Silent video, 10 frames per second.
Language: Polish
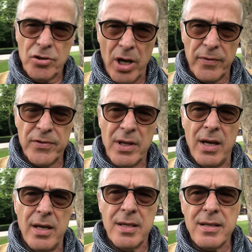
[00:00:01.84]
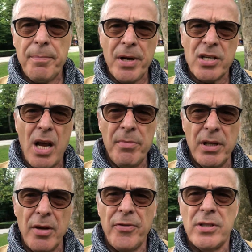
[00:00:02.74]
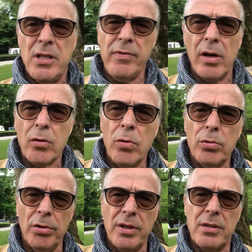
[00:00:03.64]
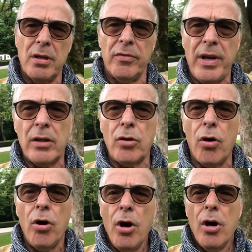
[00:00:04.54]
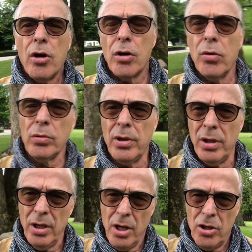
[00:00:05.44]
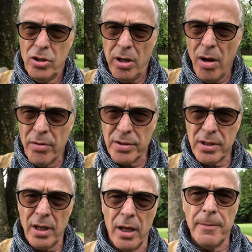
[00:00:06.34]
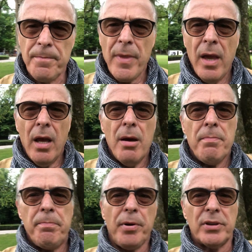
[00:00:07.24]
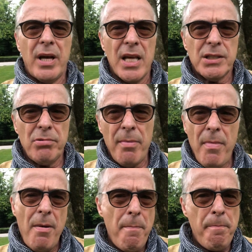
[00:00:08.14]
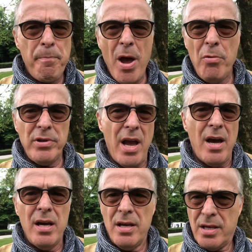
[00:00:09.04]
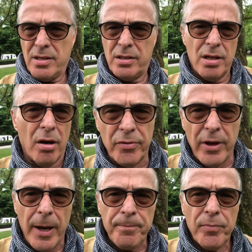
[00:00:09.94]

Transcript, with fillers: czerwca zapraszamy na Festiwal Kultury Zdrowia do Rudy Śląskiej pod hasłem Pełnia Zdrowia.